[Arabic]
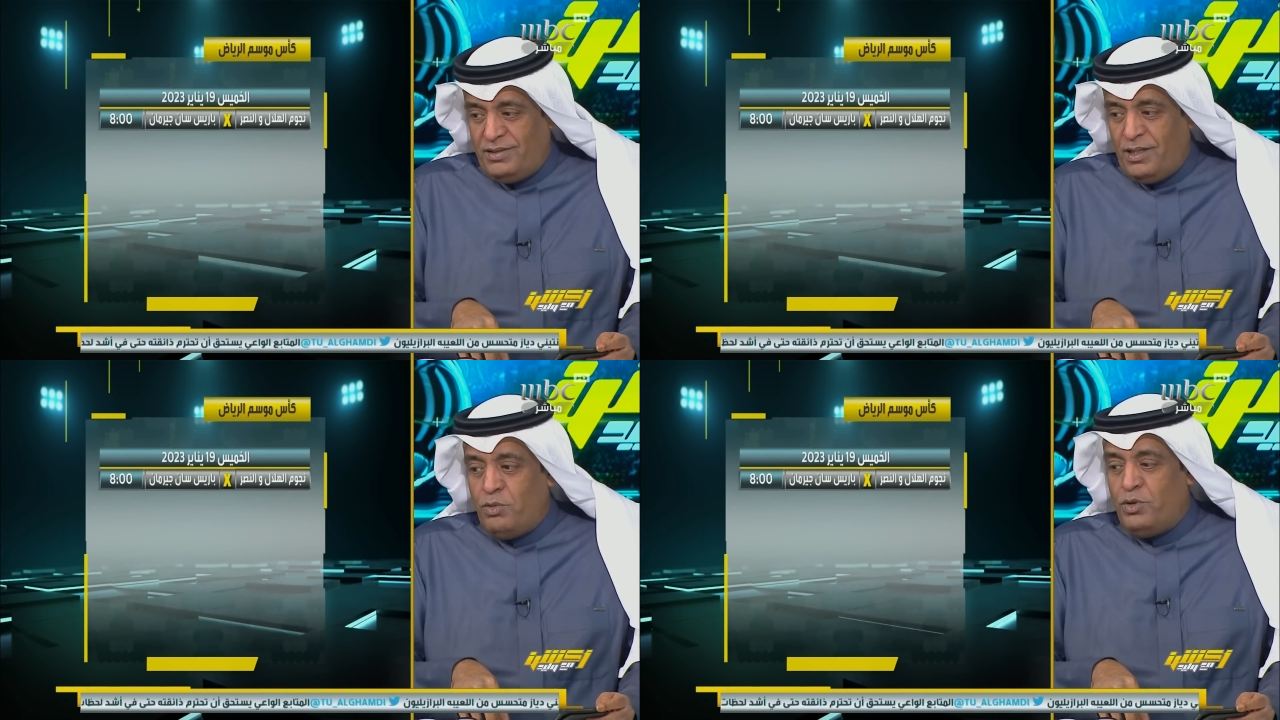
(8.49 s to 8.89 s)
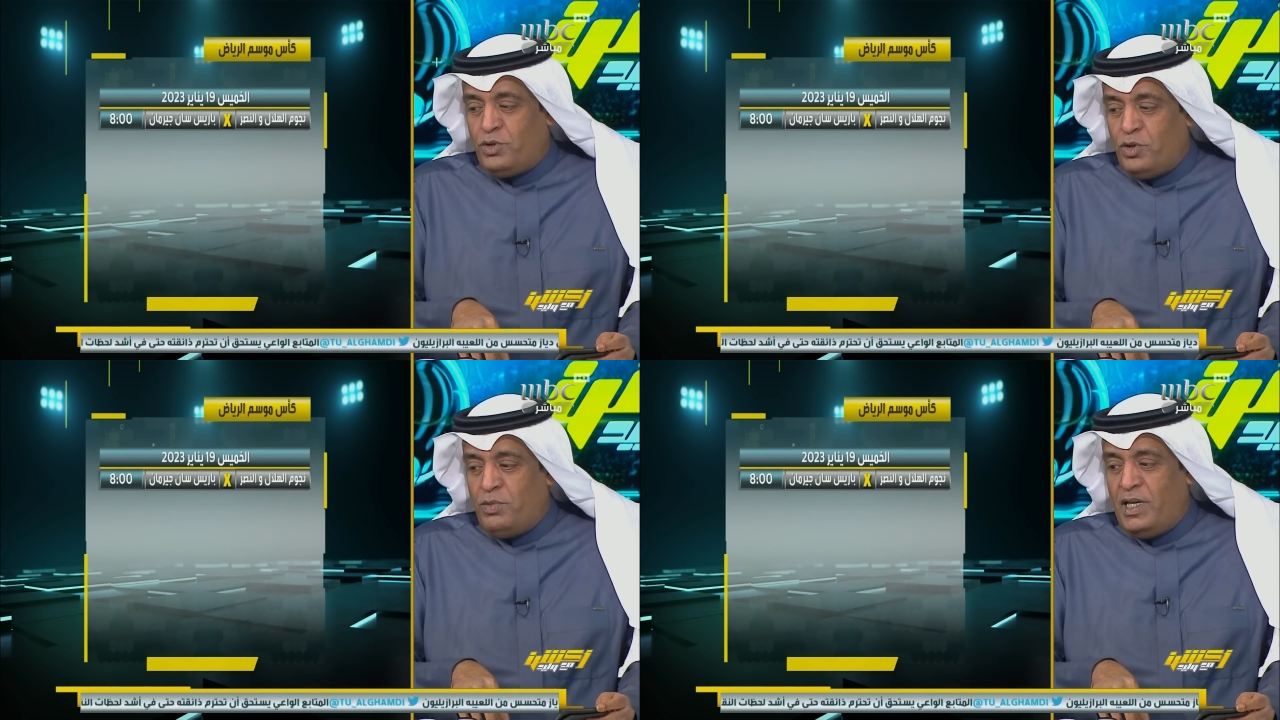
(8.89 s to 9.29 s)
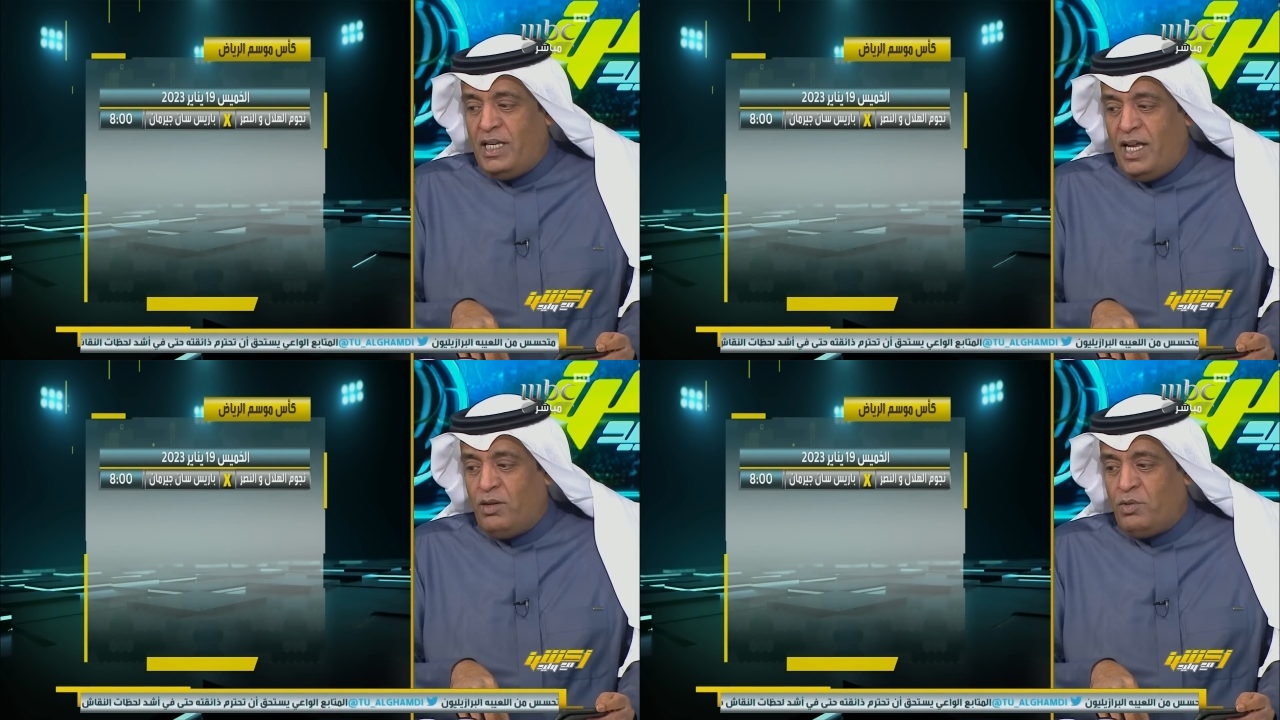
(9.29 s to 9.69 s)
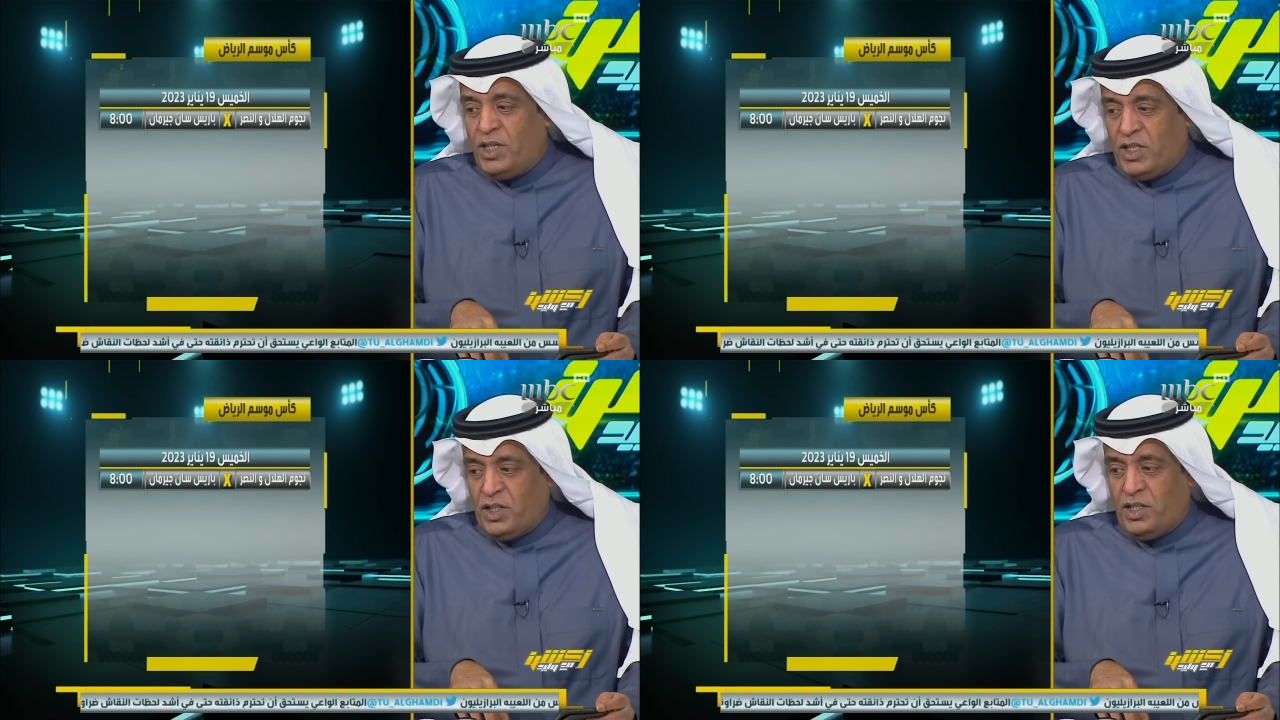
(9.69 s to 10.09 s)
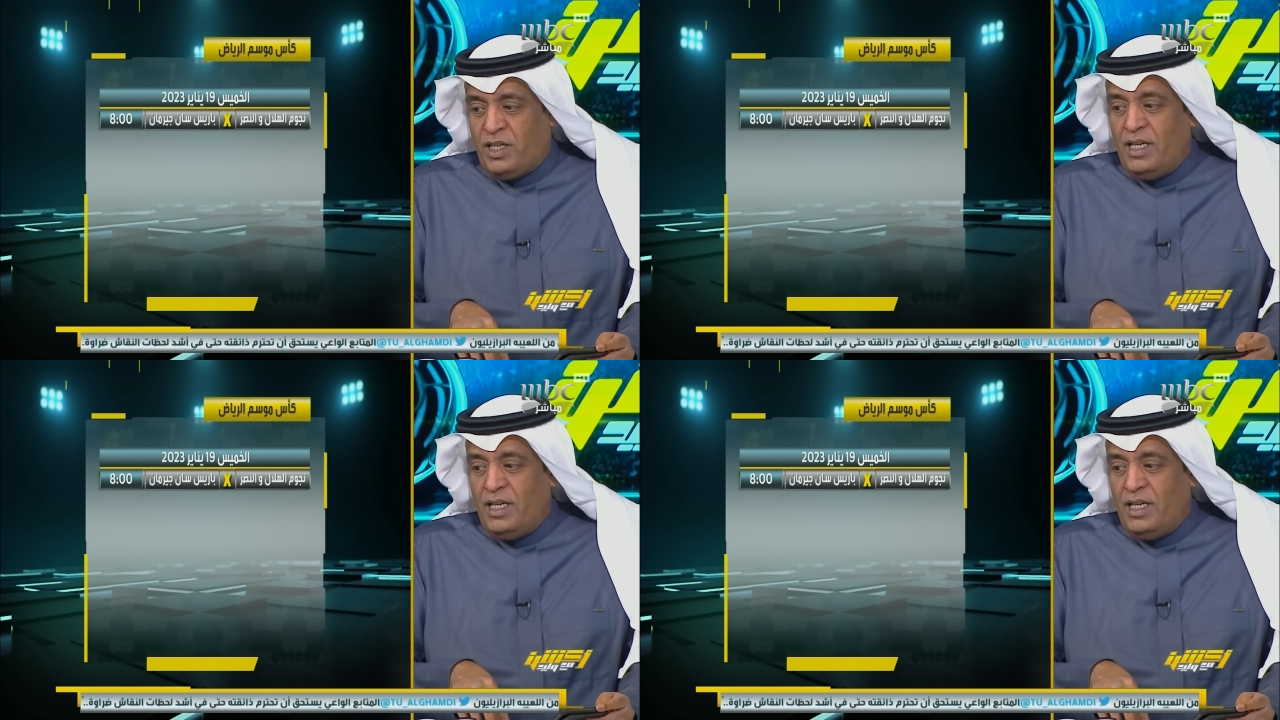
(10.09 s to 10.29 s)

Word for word: أو نجوم الهلال والنصر